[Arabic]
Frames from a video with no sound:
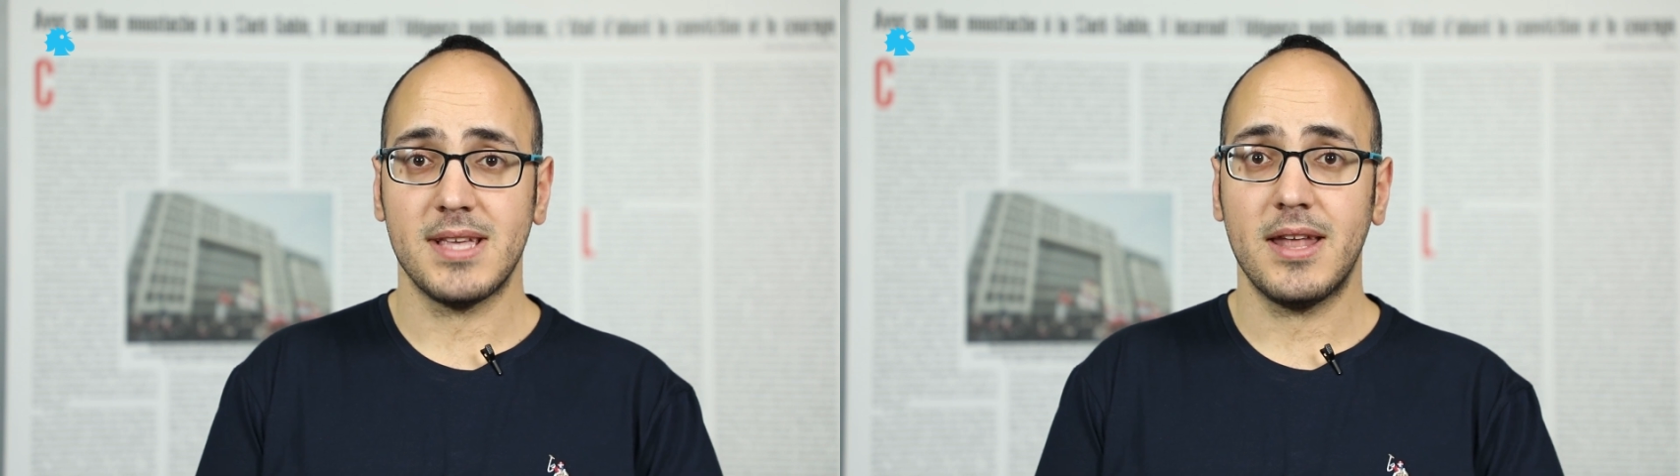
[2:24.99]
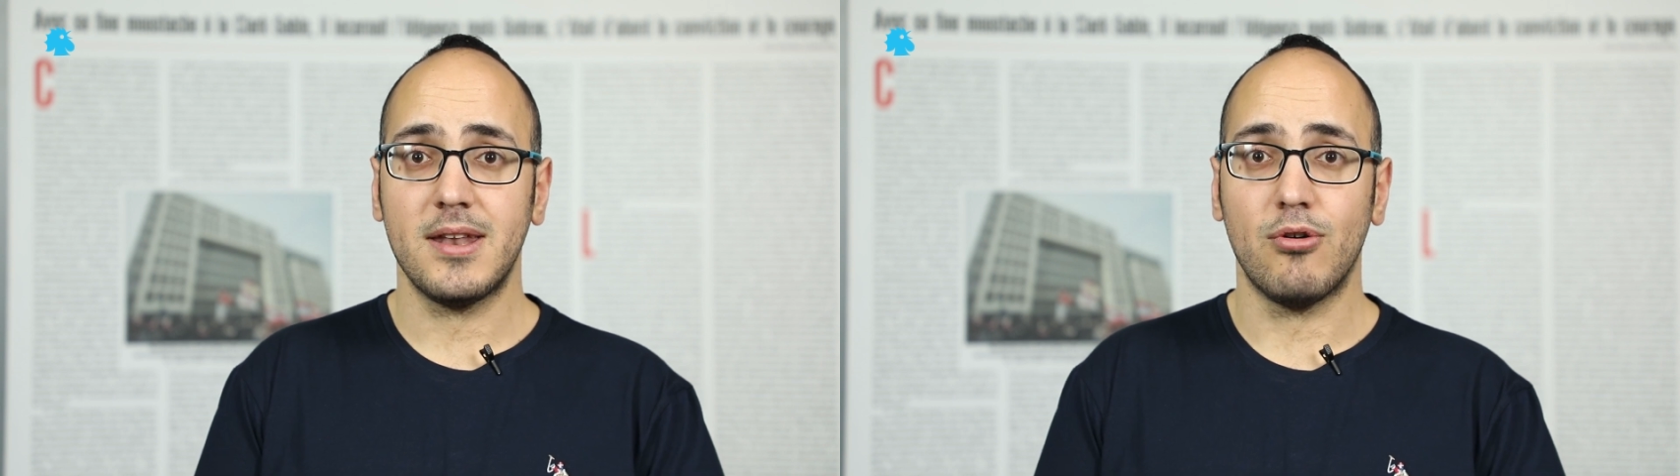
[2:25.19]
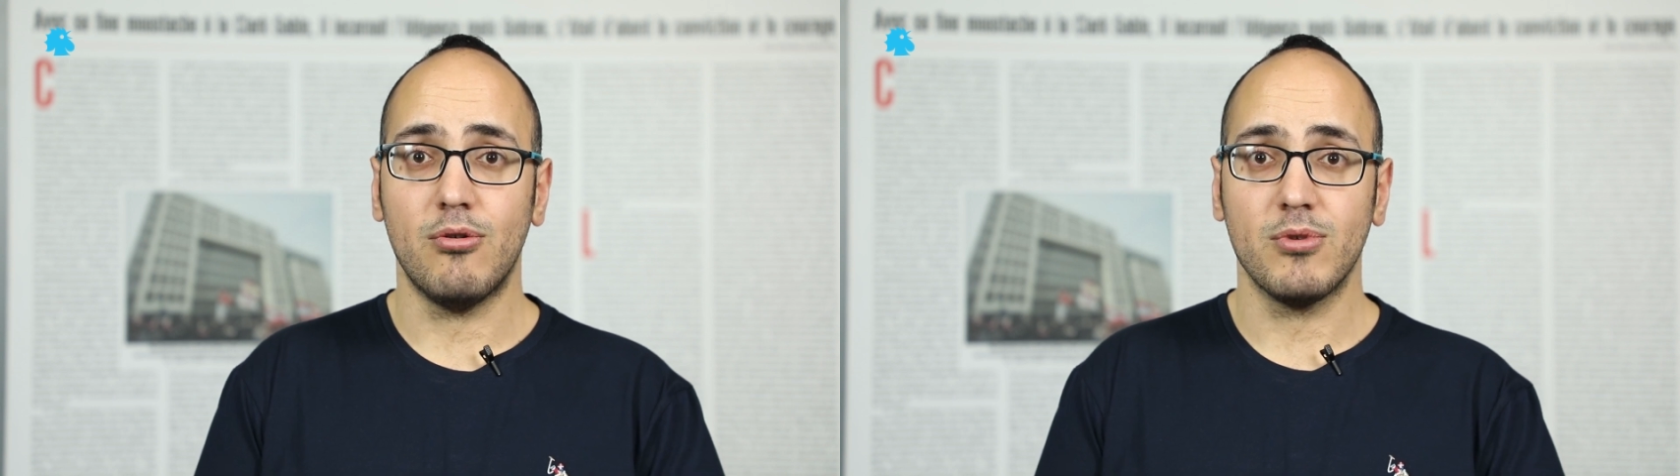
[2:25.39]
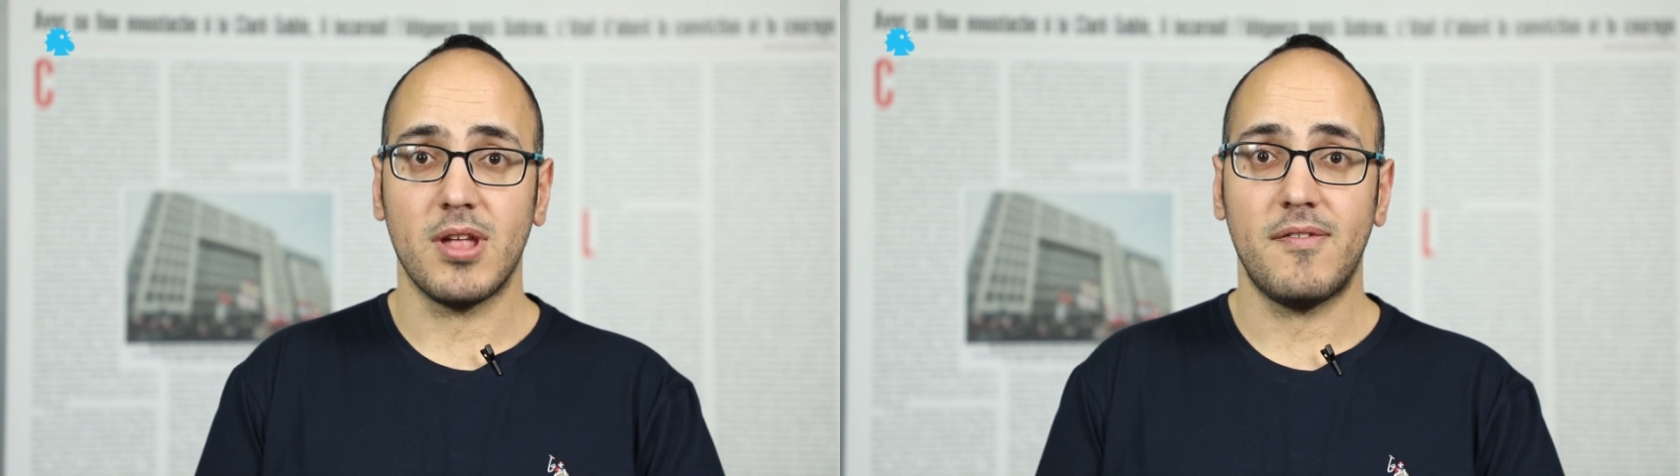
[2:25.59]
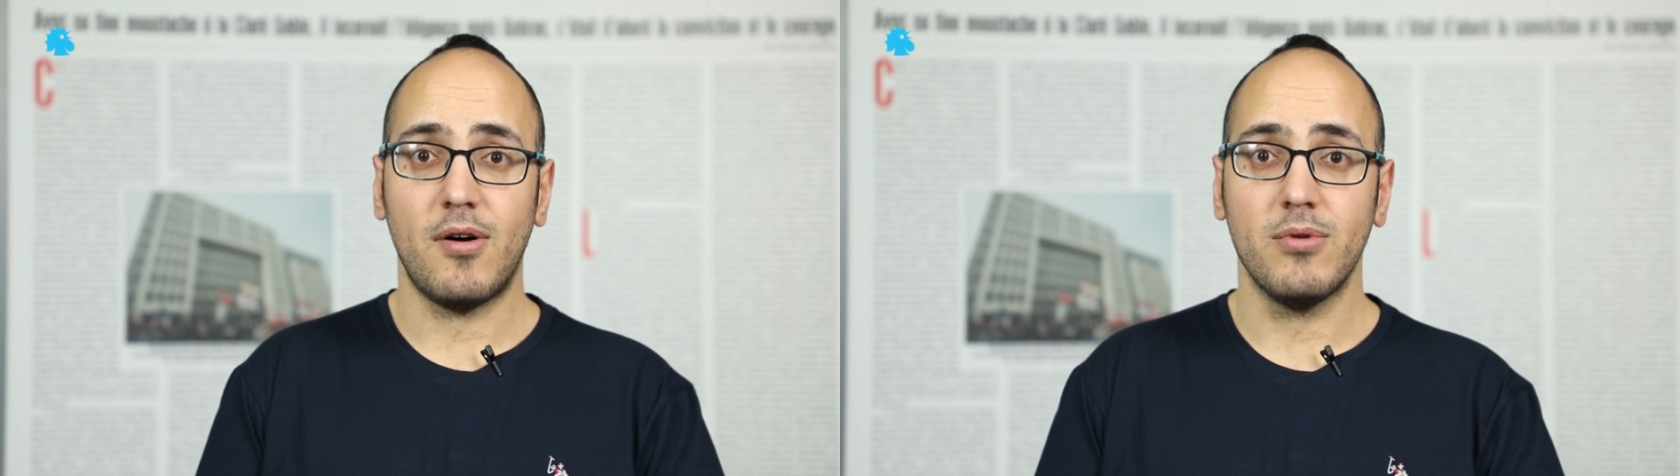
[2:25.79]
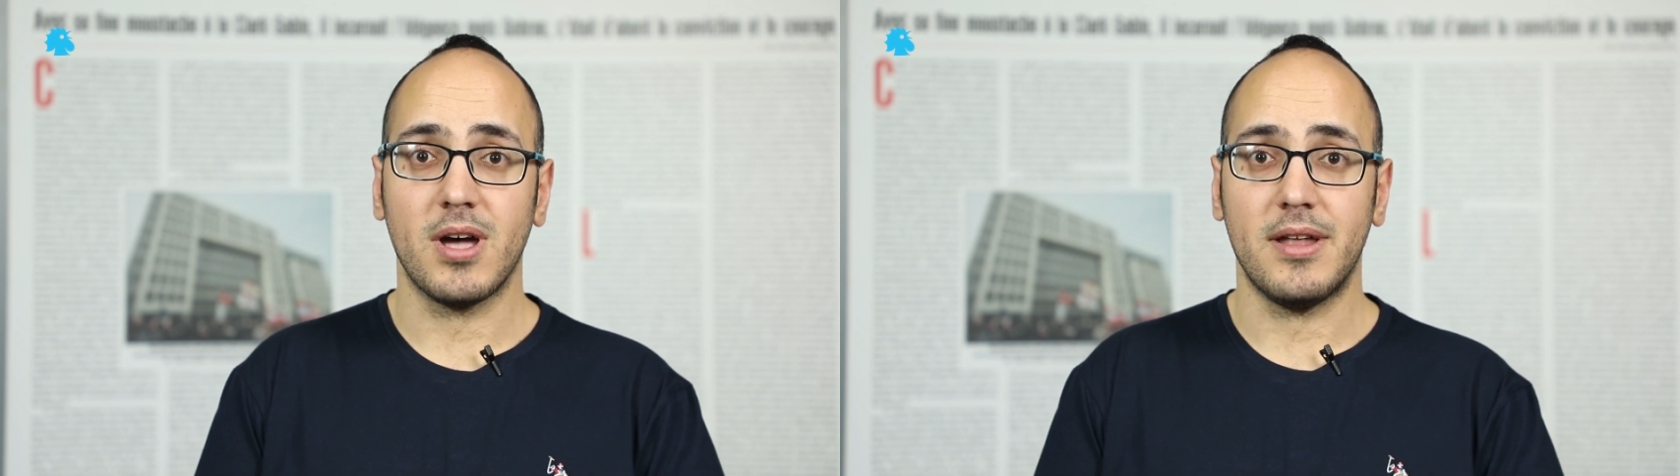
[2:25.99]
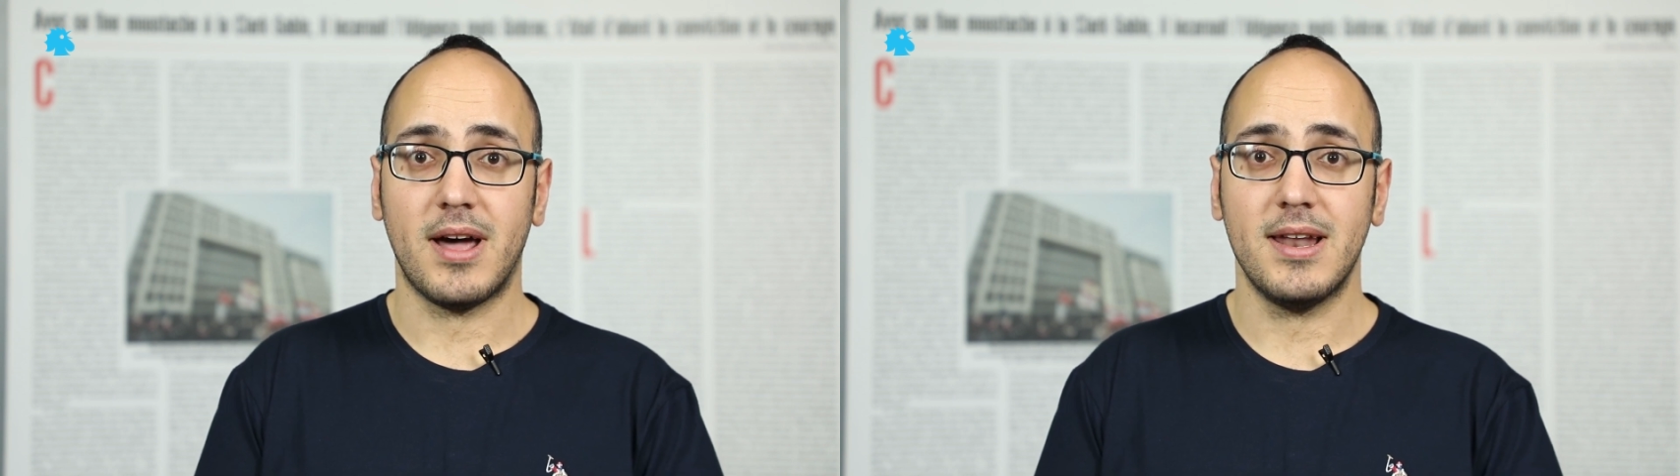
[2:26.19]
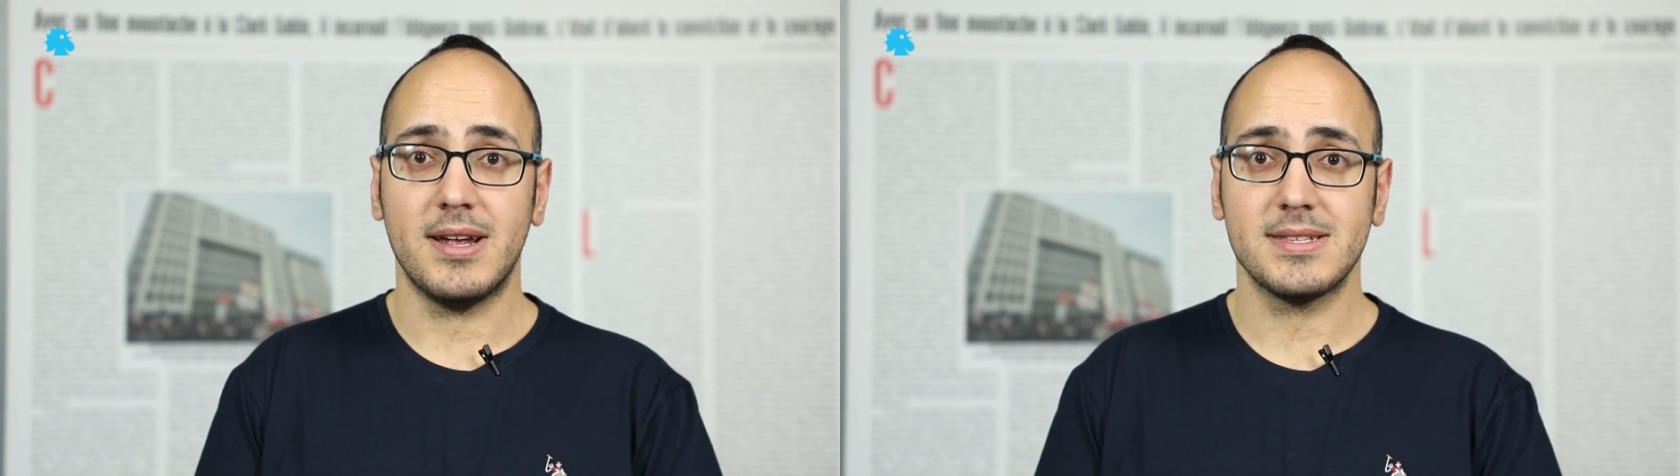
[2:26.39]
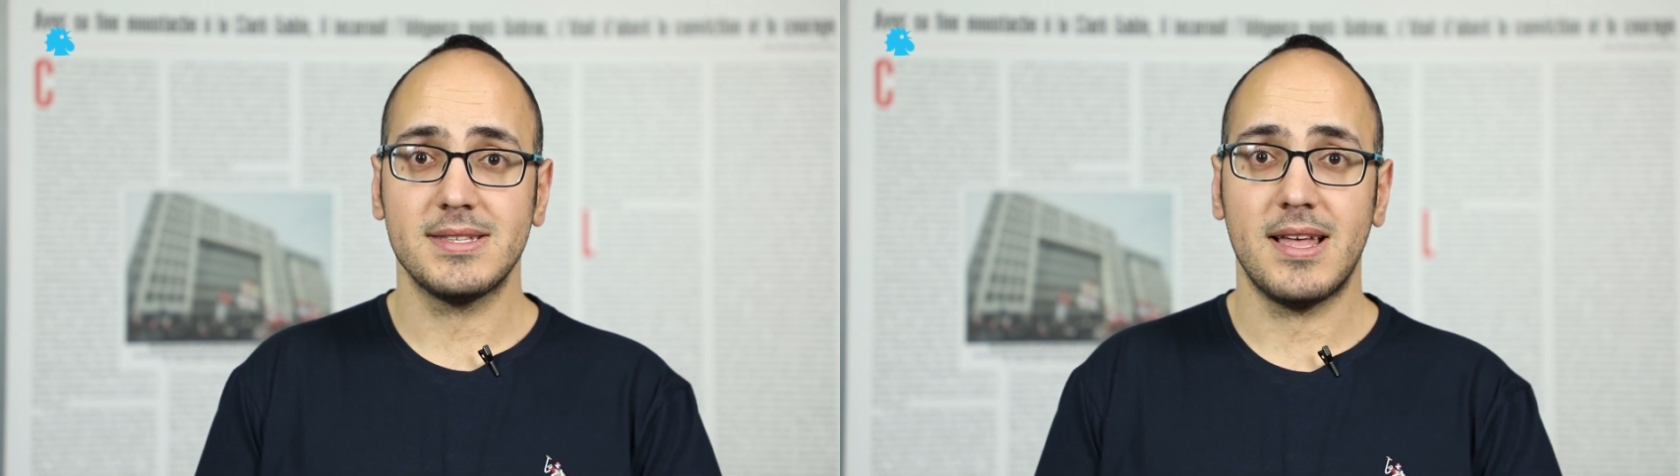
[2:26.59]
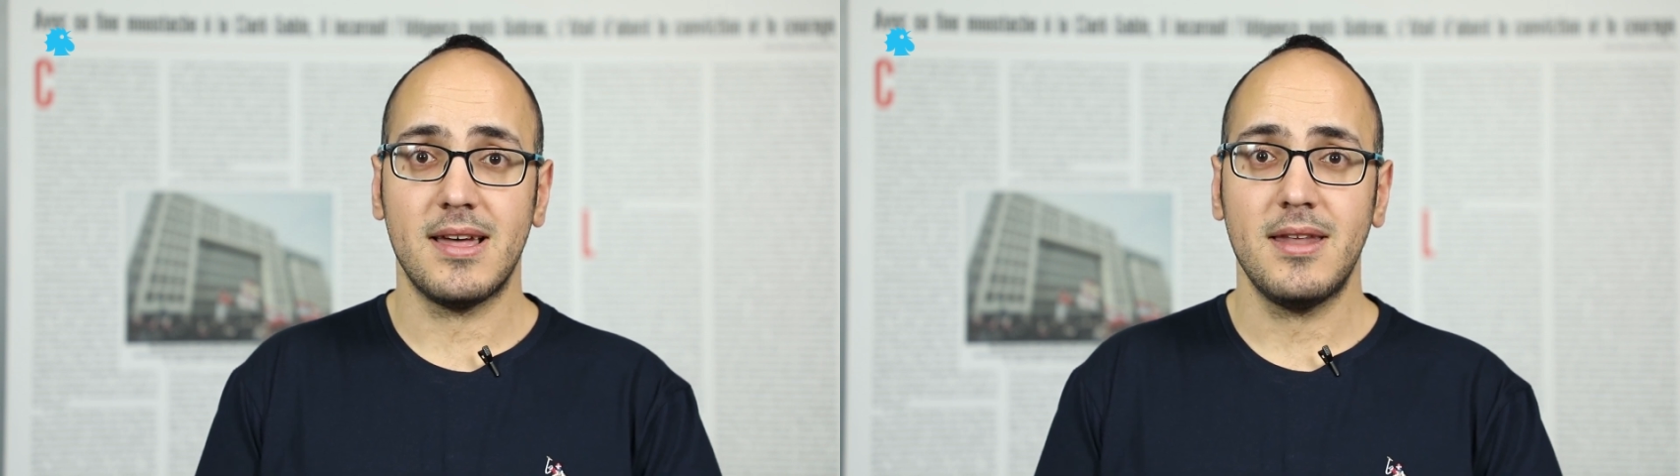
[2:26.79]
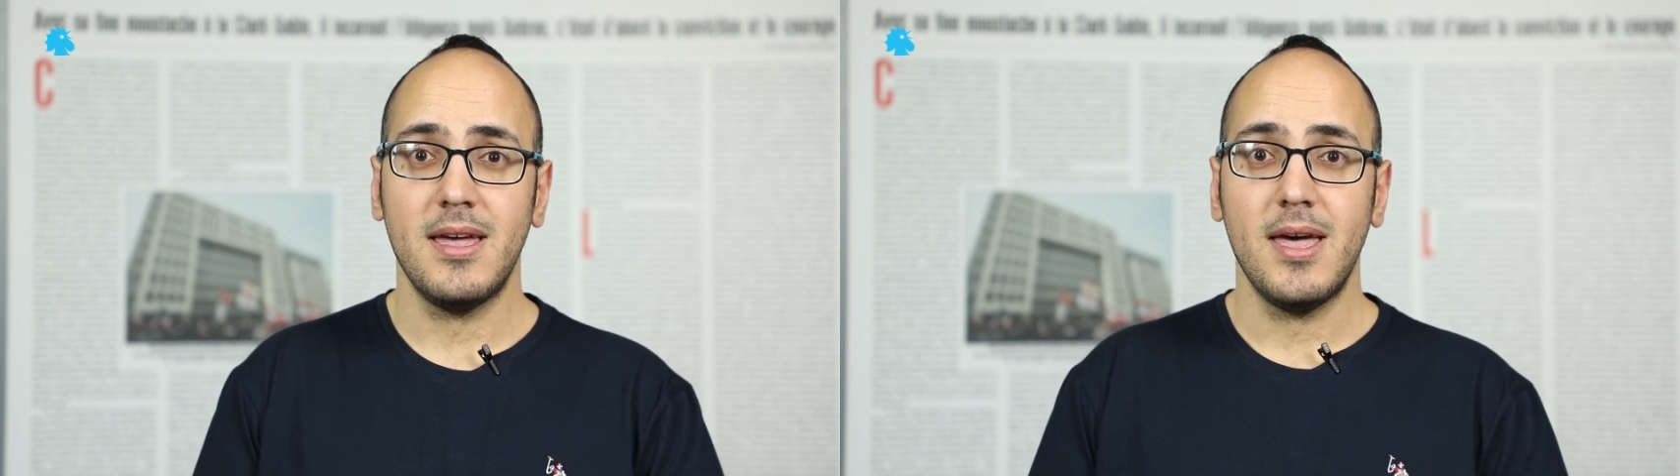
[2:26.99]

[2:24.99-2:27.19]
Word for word: أنه متفوقا على إرسلان